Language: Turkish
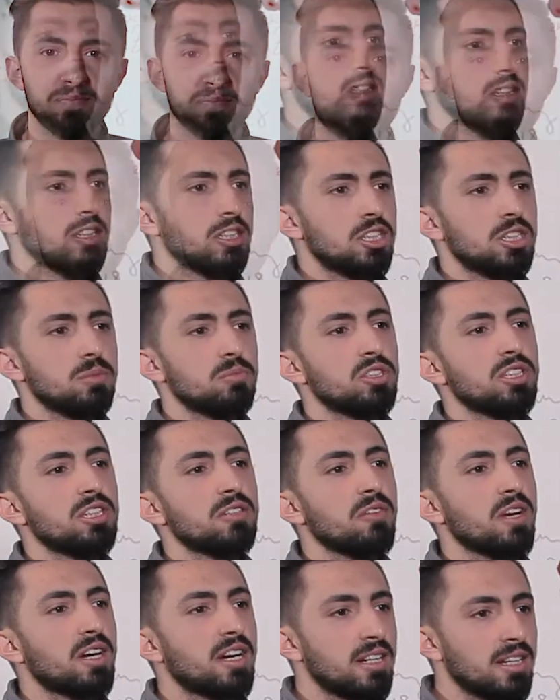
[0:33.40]
Girişimcilik
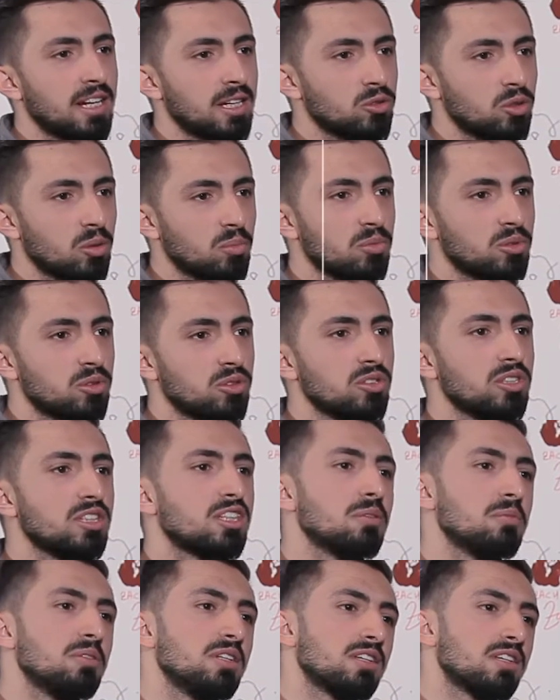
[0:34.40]
ve Kariyer Topluluğu
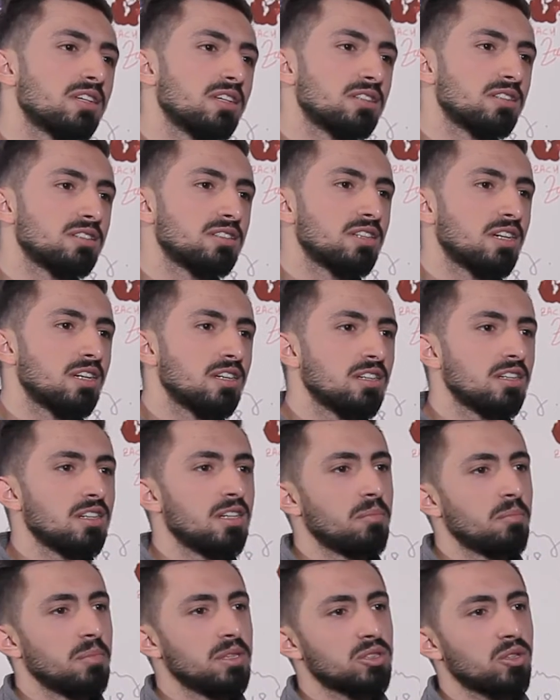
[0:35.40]
2002 yılında
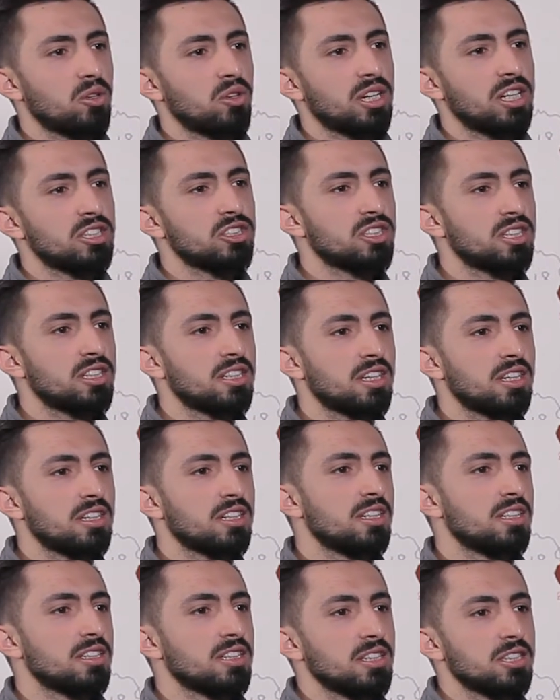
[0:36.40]
biz öğrencilere
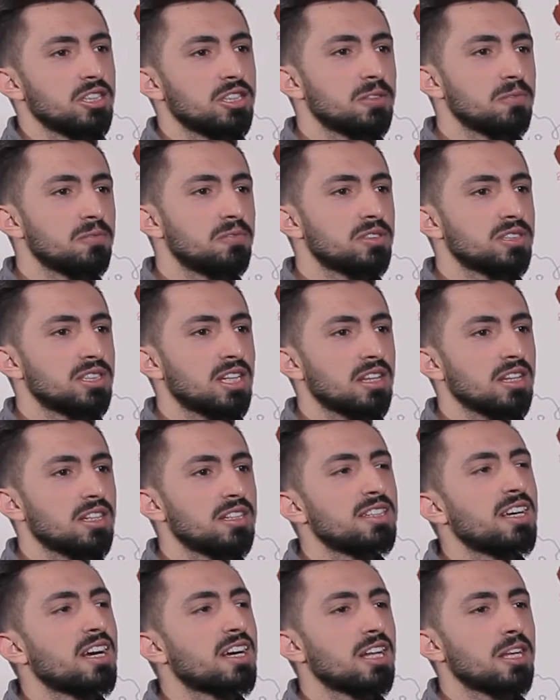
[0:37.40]
girişim
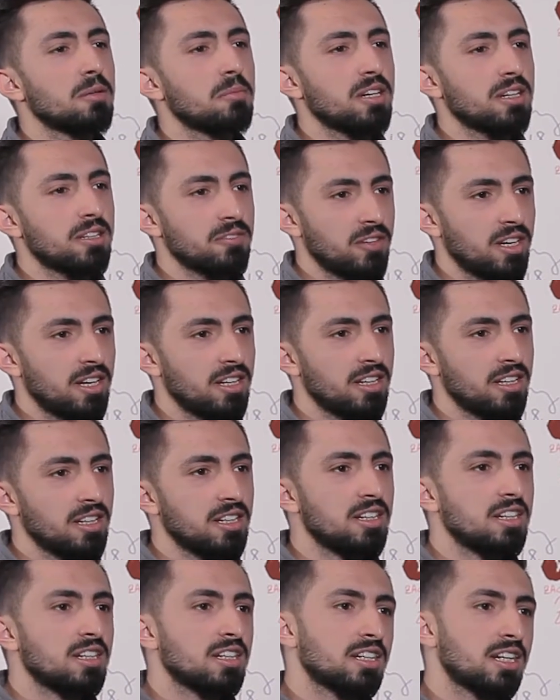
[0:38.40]
fırsatlarını yakalamak ve
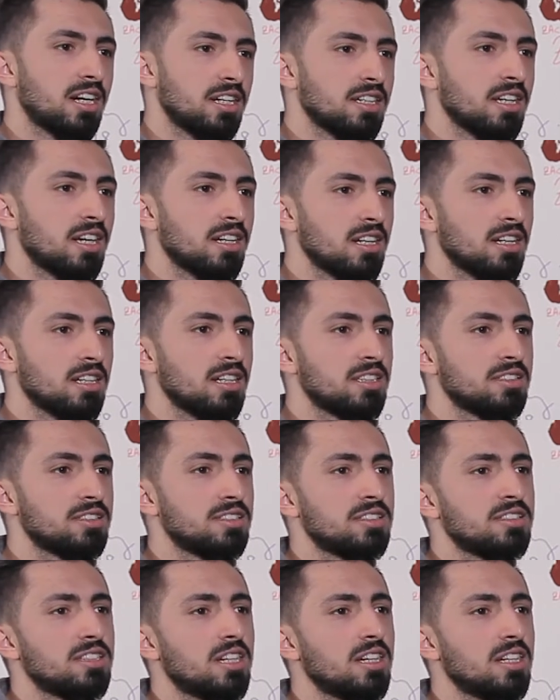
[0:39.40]
kariyer
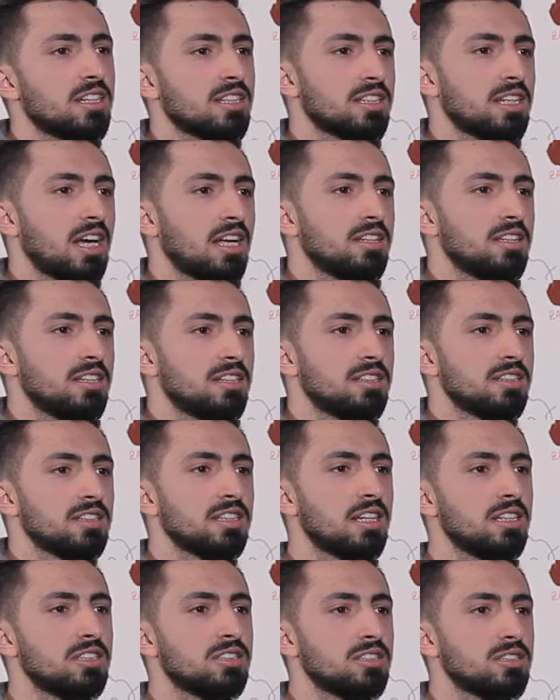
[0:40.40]
alanında kendilerini
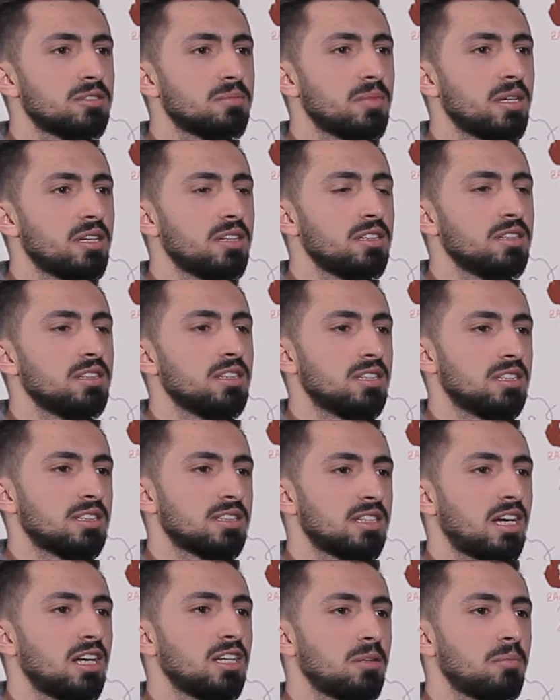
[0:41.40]
geliştirmeyi
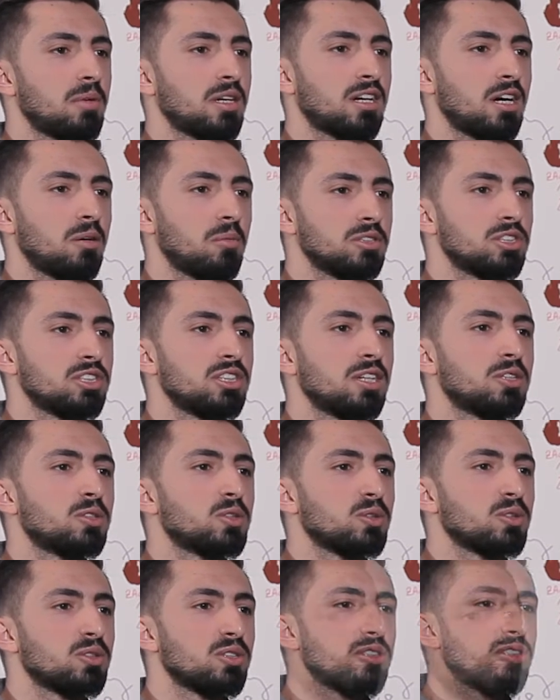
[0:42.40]
sağlamak amacıyla
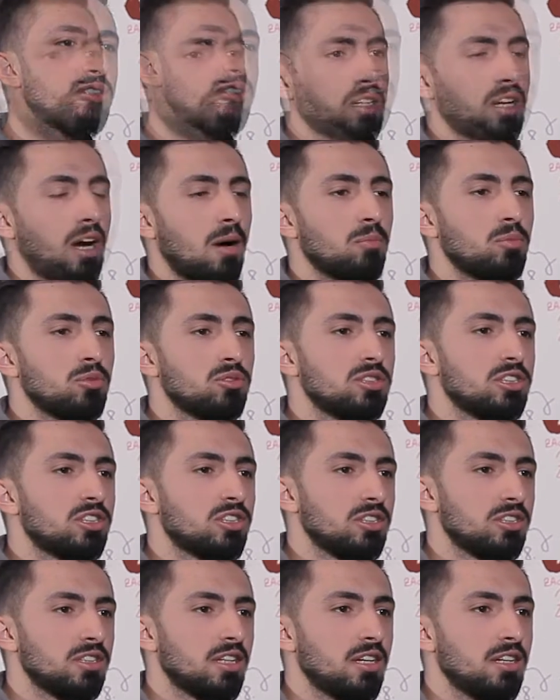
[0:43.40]
kuruldu. Kampüs
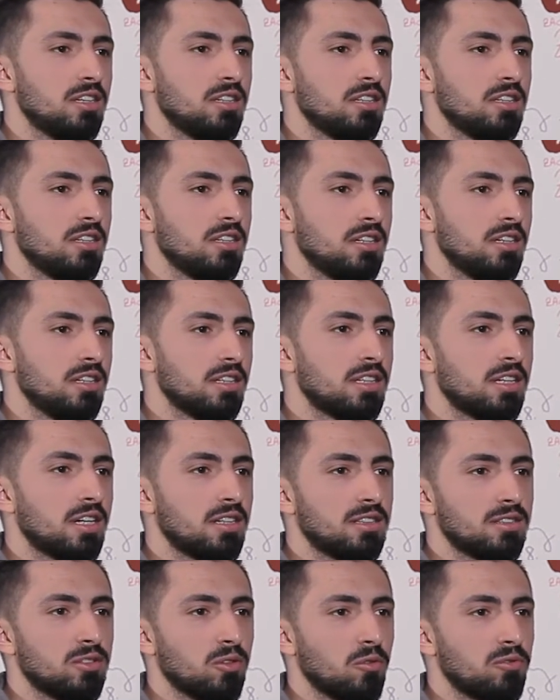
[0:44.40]
içinde iki
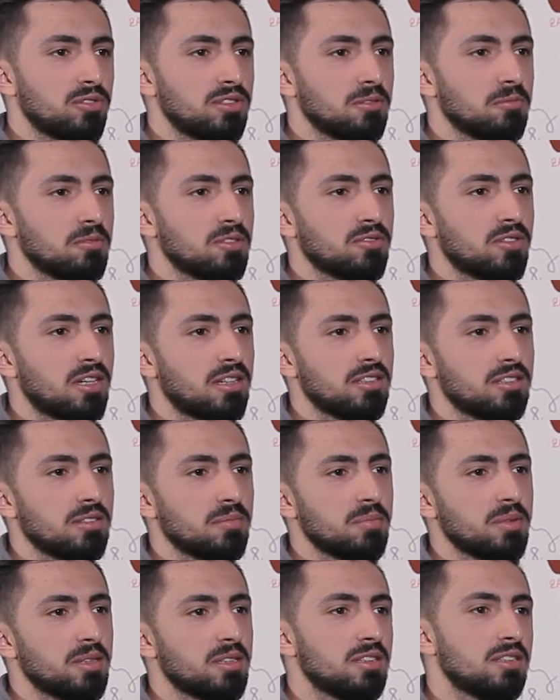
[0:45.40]
adet ofisimiz var.
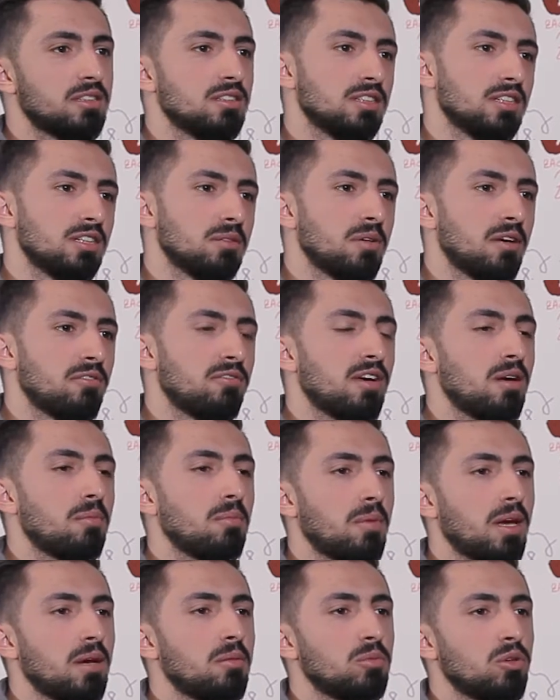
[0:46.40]
Biri İBF
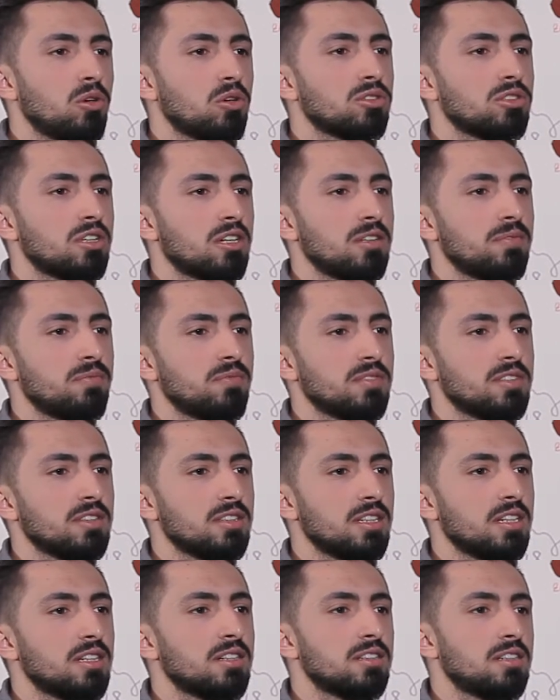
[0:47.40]
B blokta,
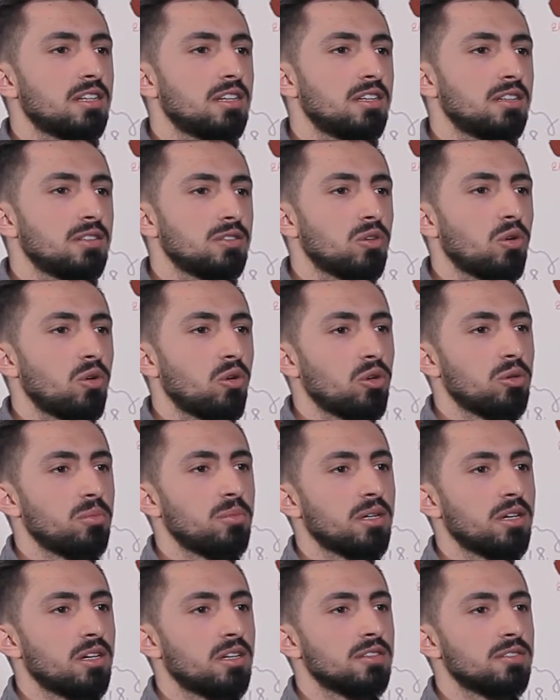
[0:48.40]
diğeri de
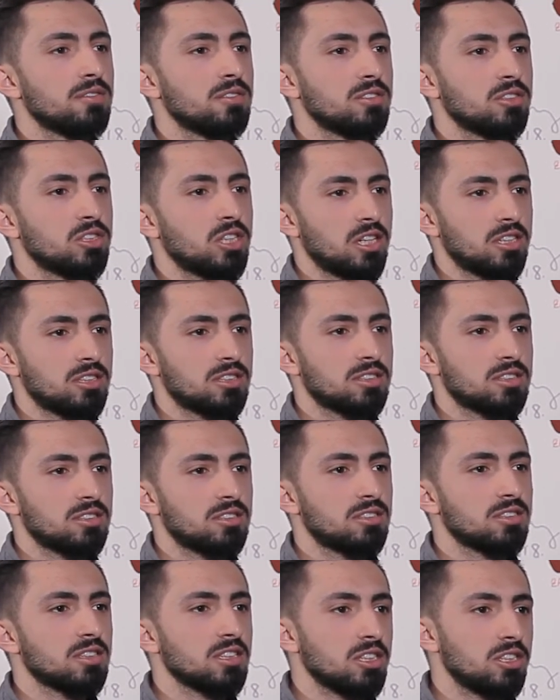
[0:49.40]
Olbia
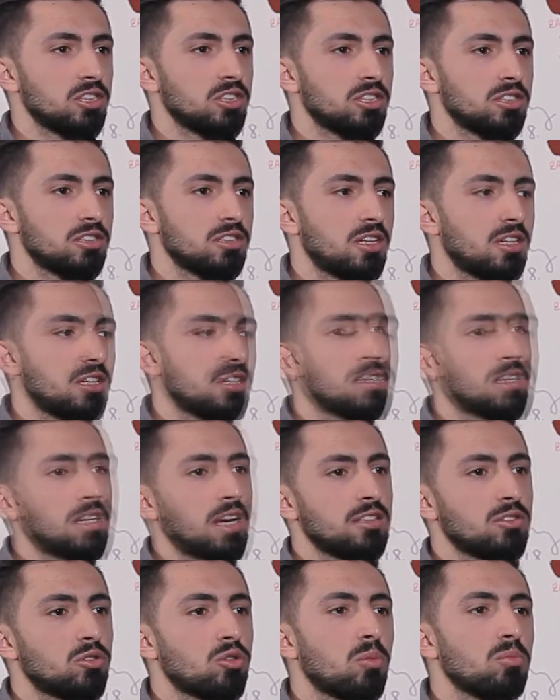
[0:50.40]
Çarşısı'nın girişinde
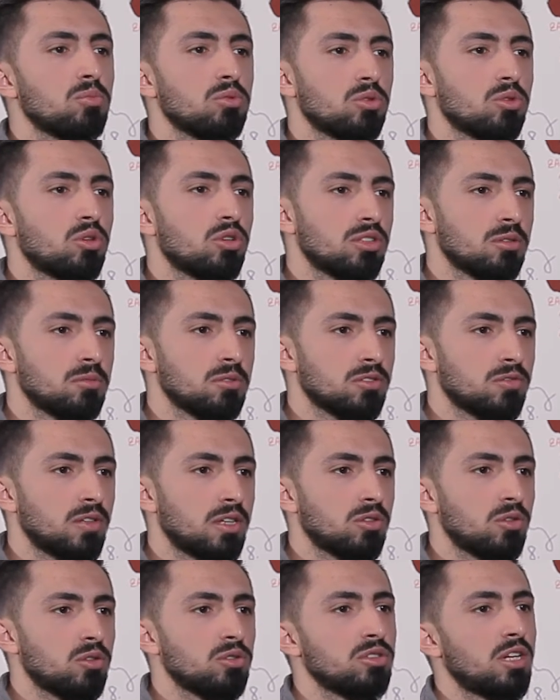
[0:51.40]
kendi topluluk odamız var.
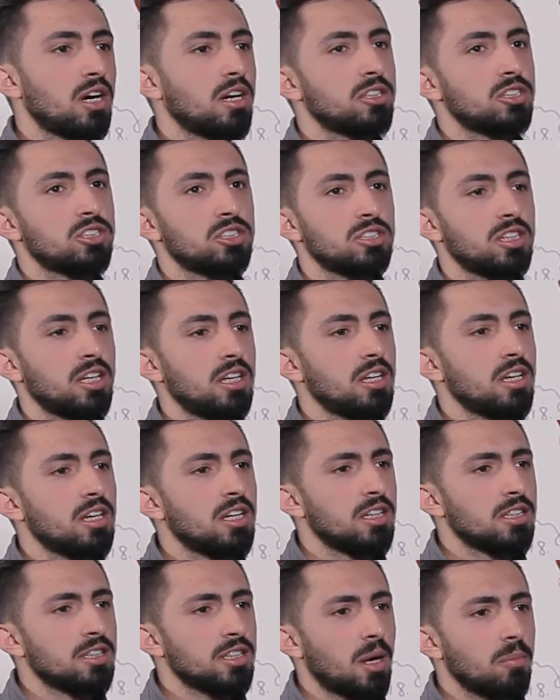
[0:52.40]
Onun haricinde
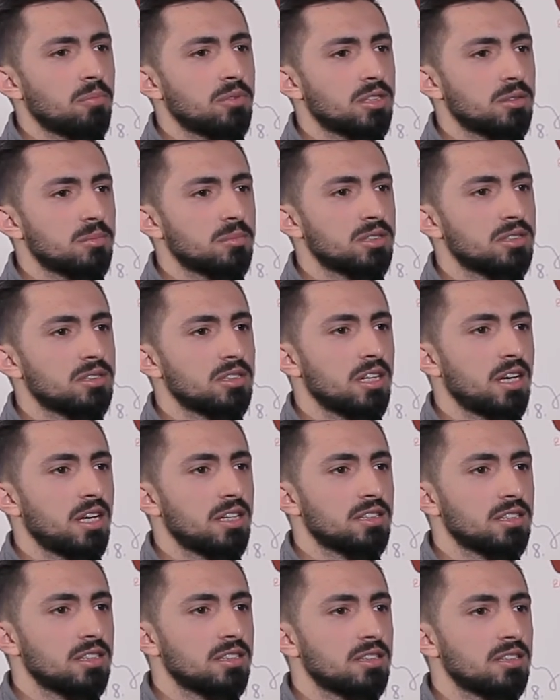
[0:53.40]
yaptığımız
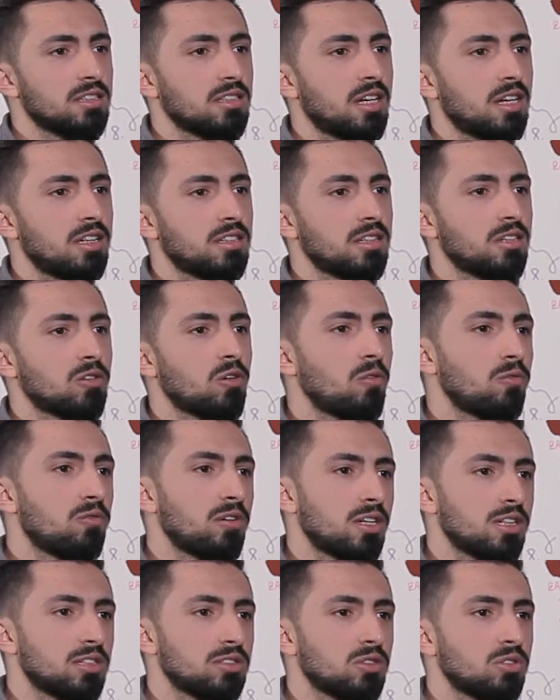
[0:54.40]
etkinliklerde,
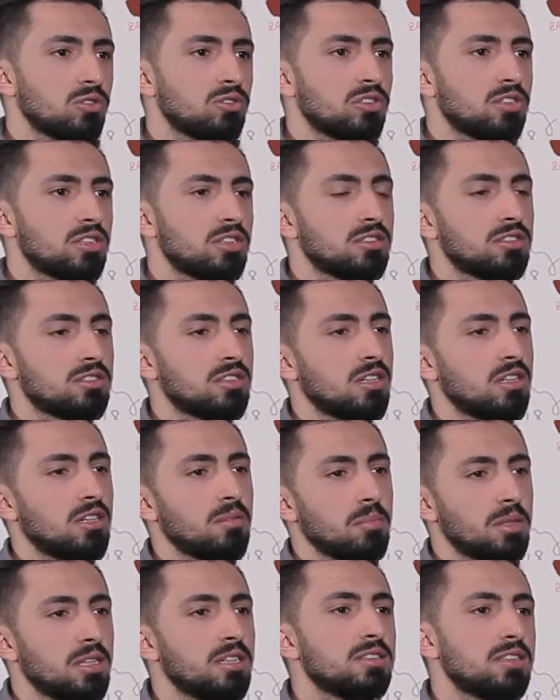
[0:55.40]
konferans salonlarında
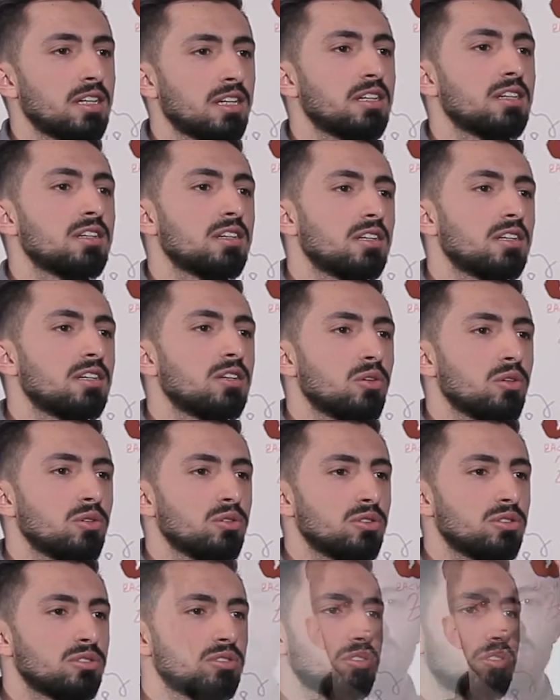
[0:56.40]
birlikte
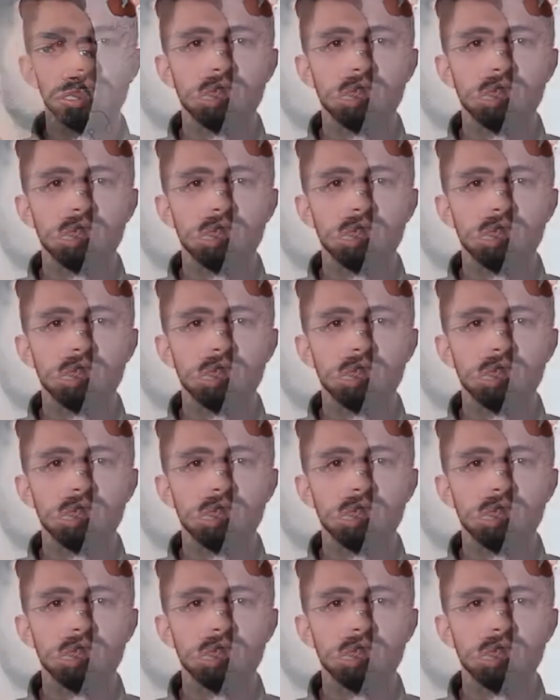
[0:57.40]
oluyoruz.